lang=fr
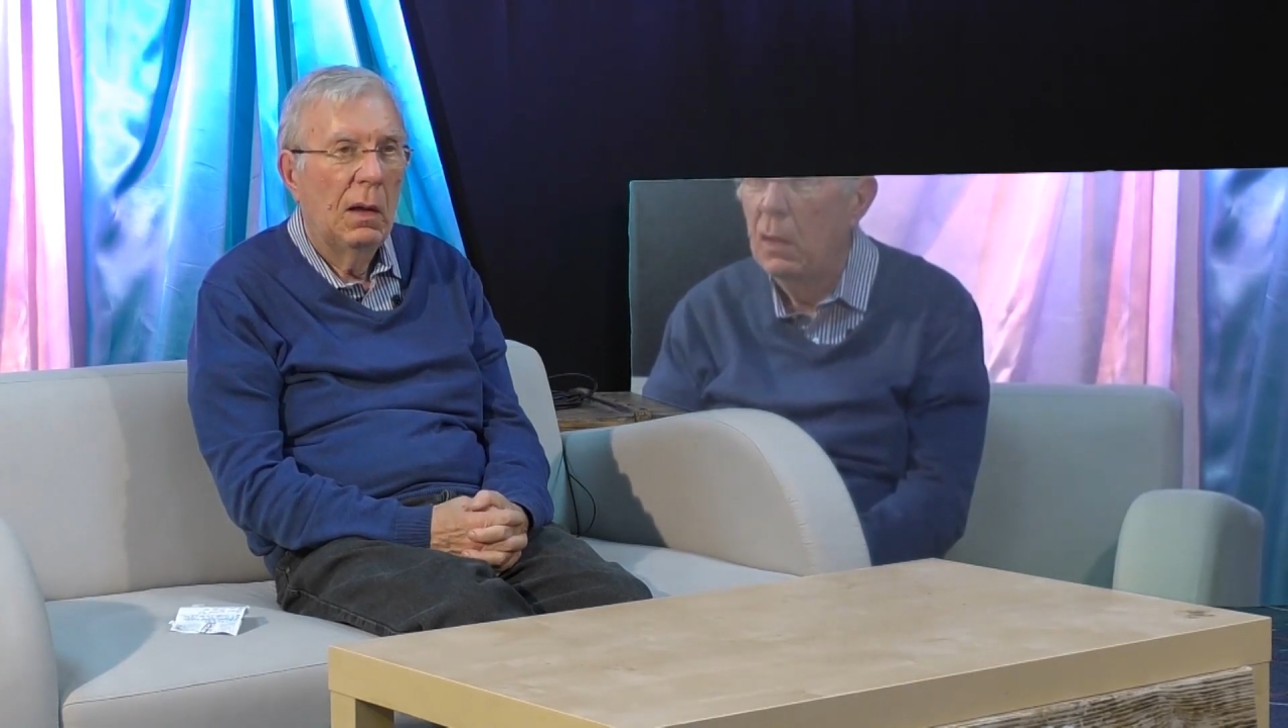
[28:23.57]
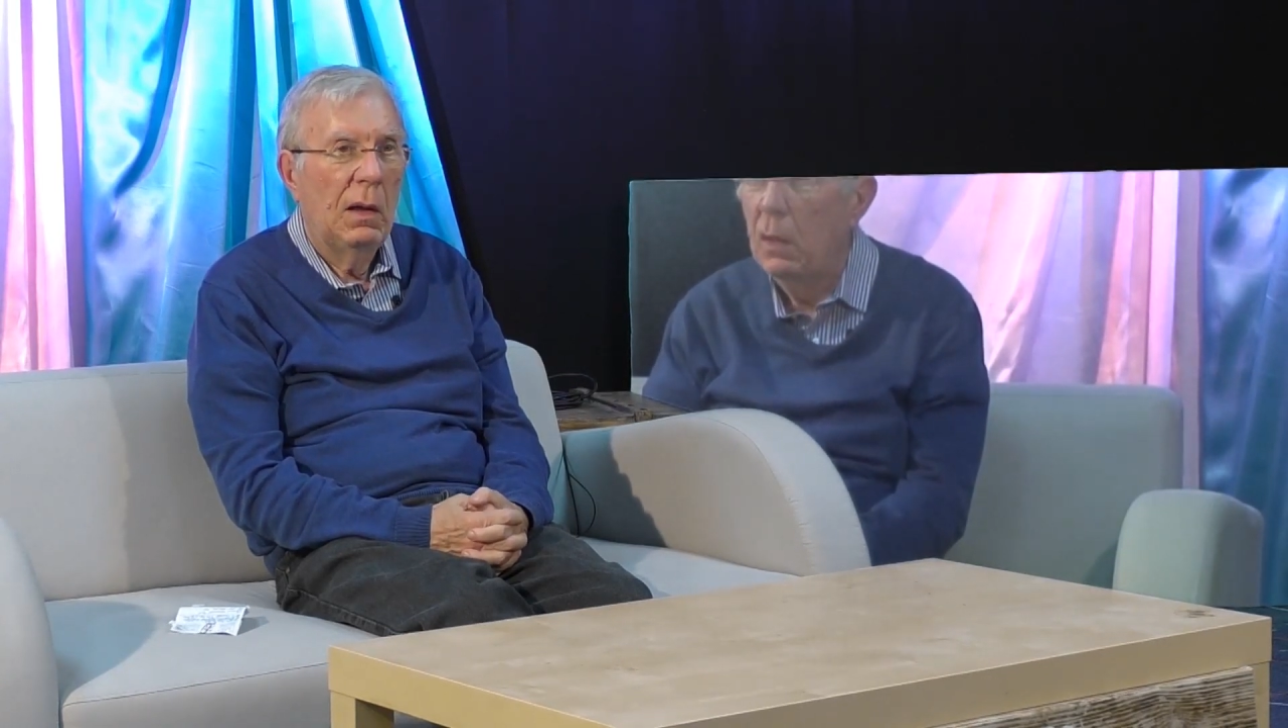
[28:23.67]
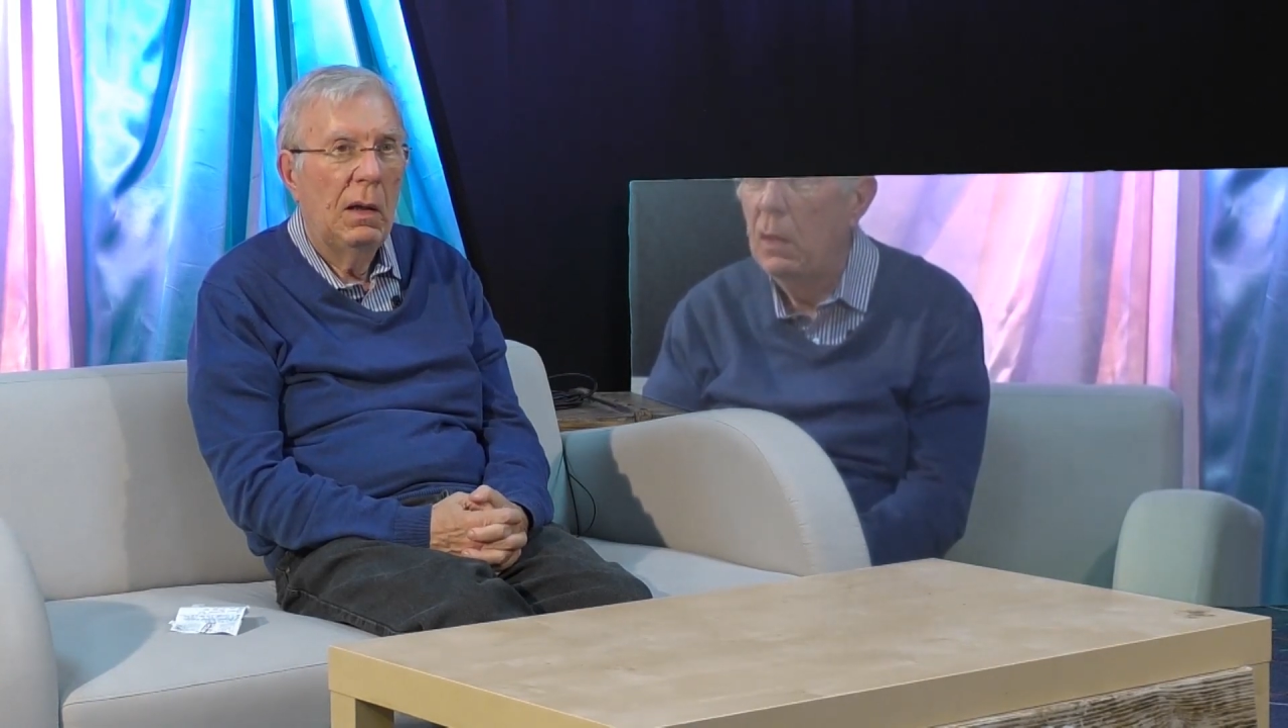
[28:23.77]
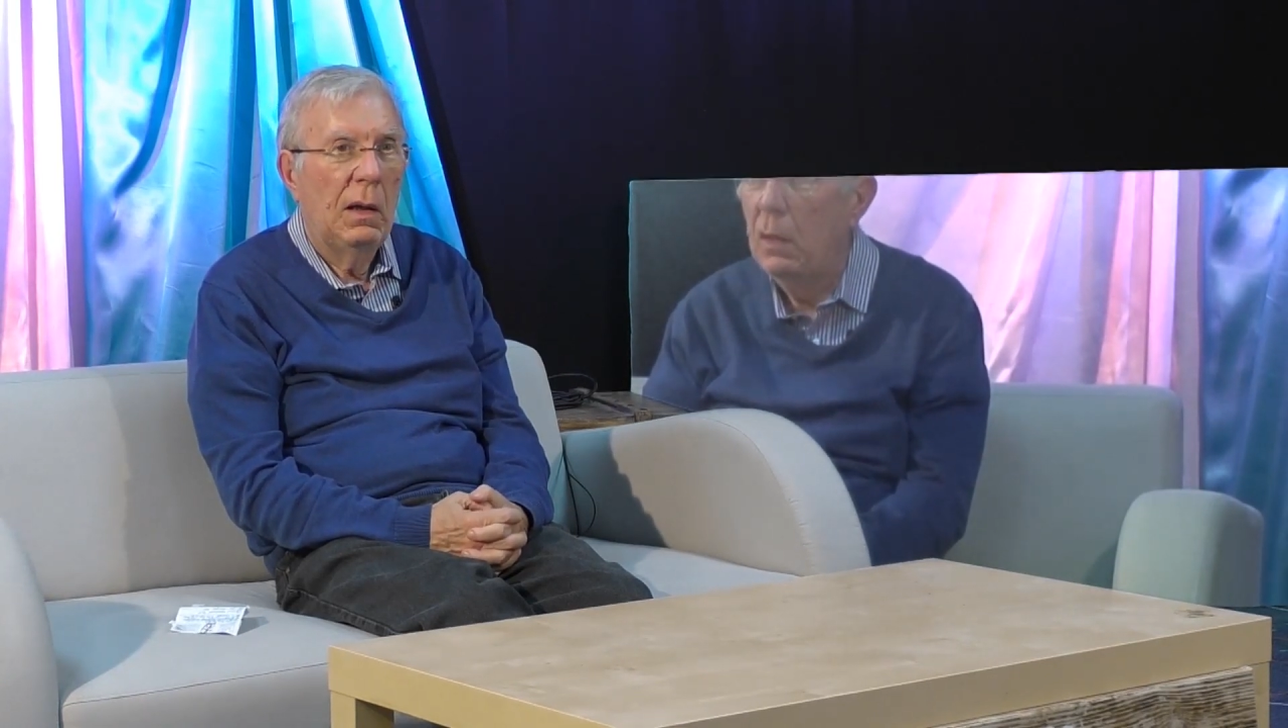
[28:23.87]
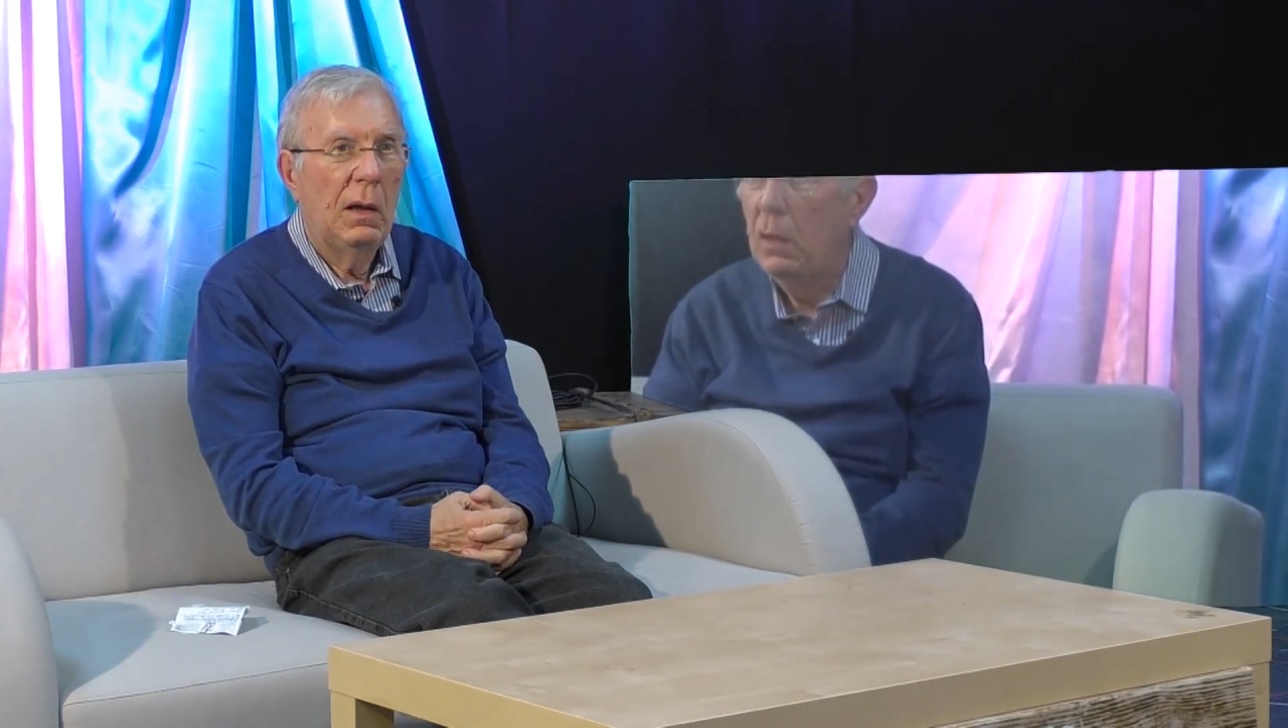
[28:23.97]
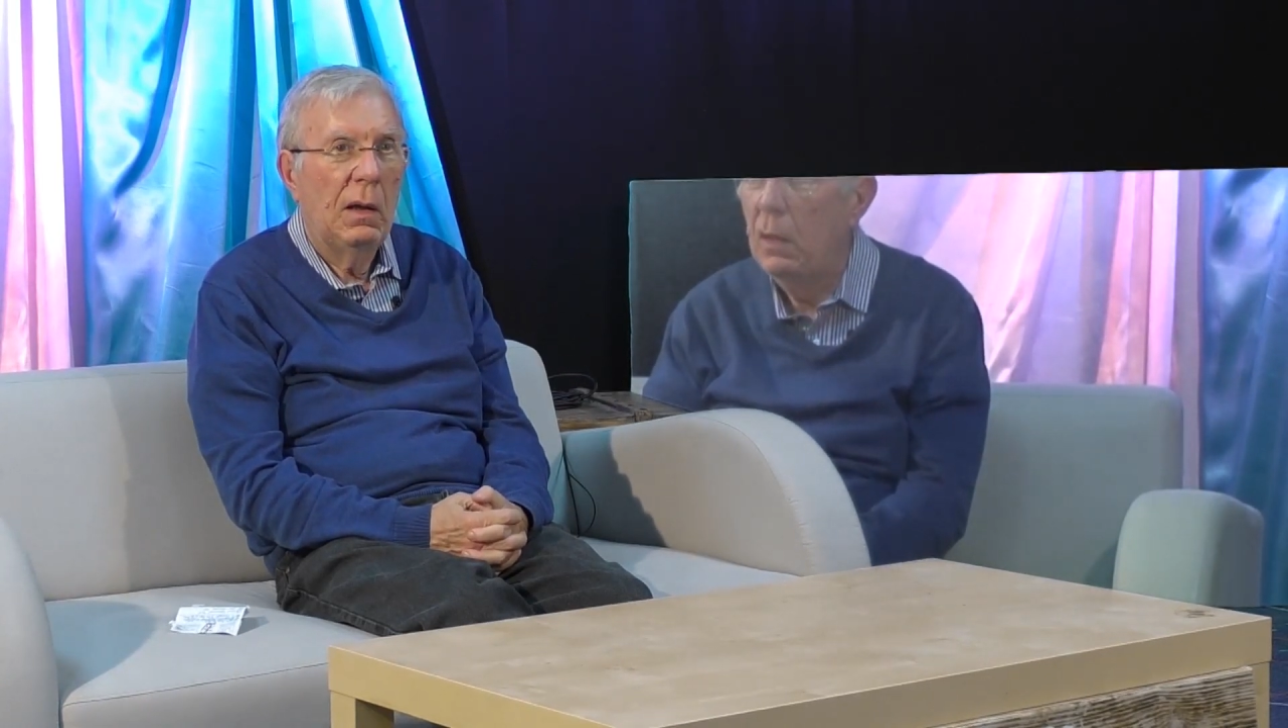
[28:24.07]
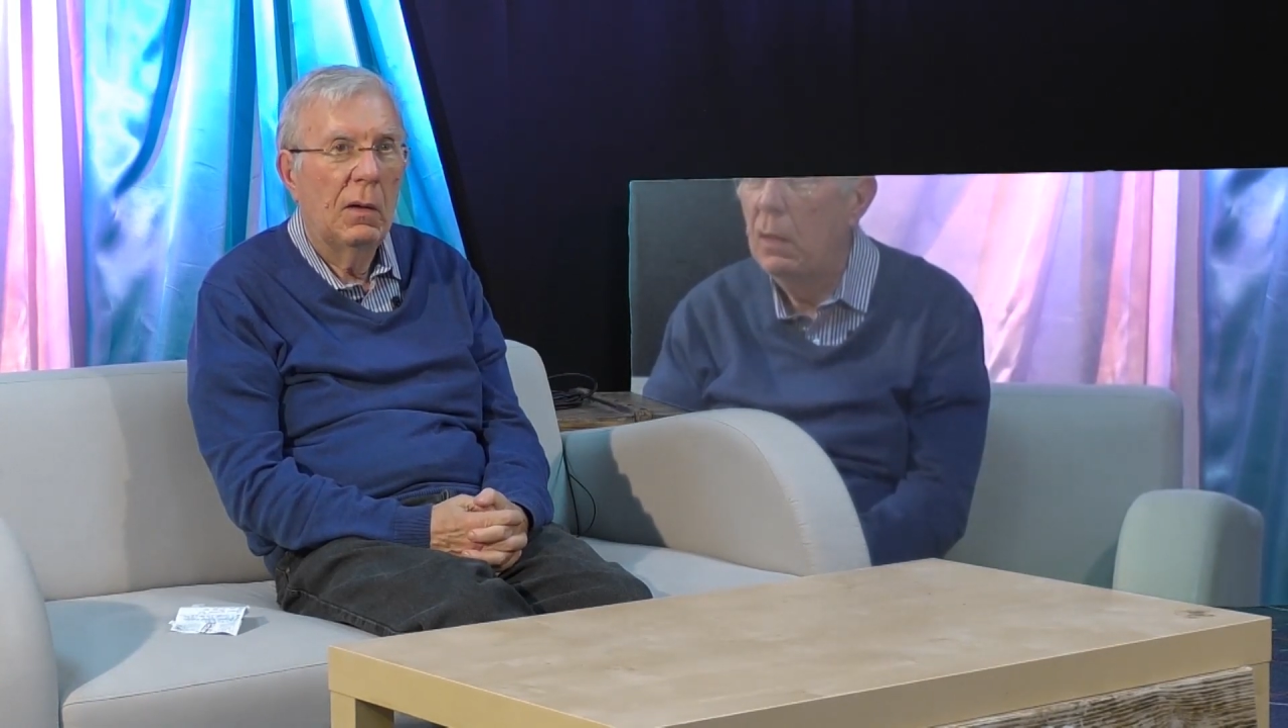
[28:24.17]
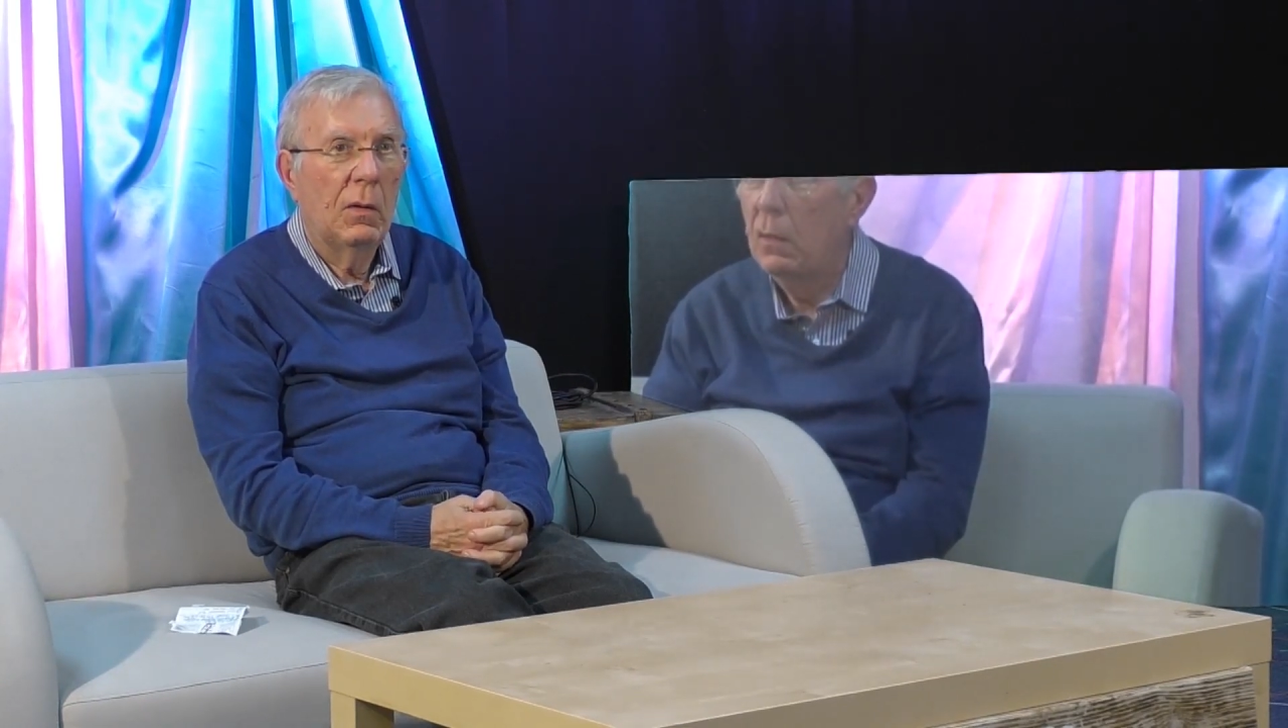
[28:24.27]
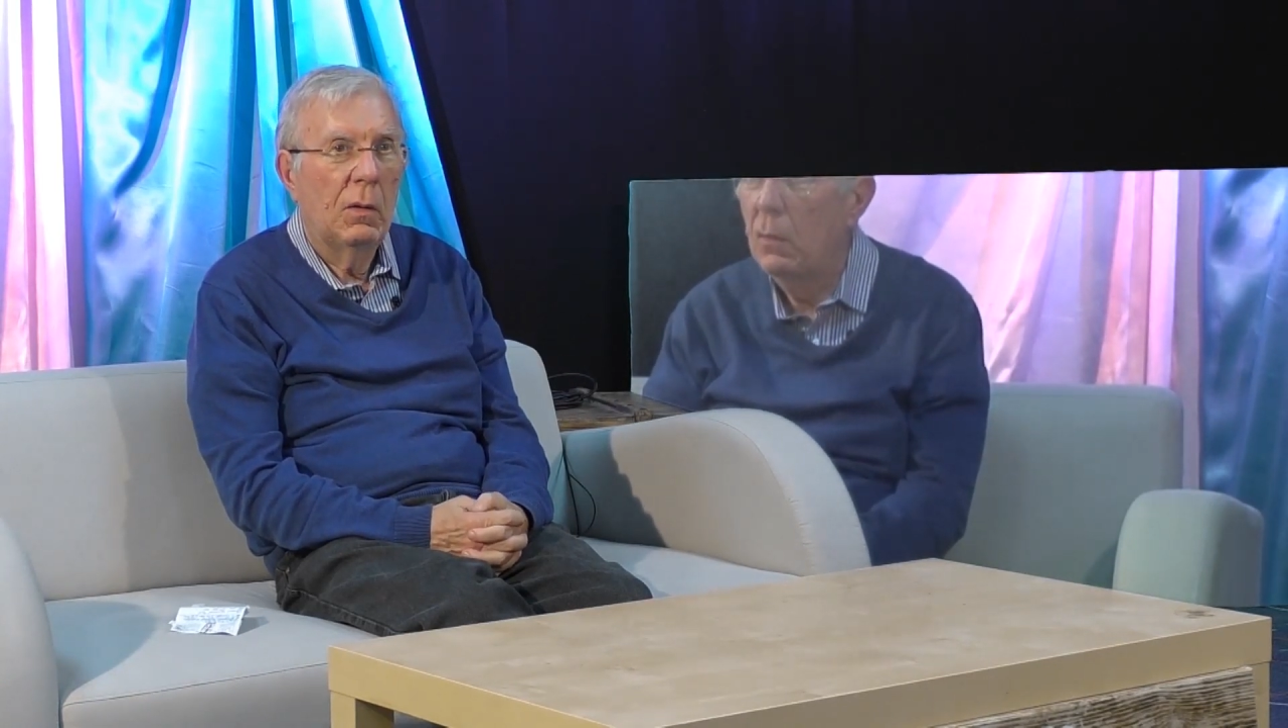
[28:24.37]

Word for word: et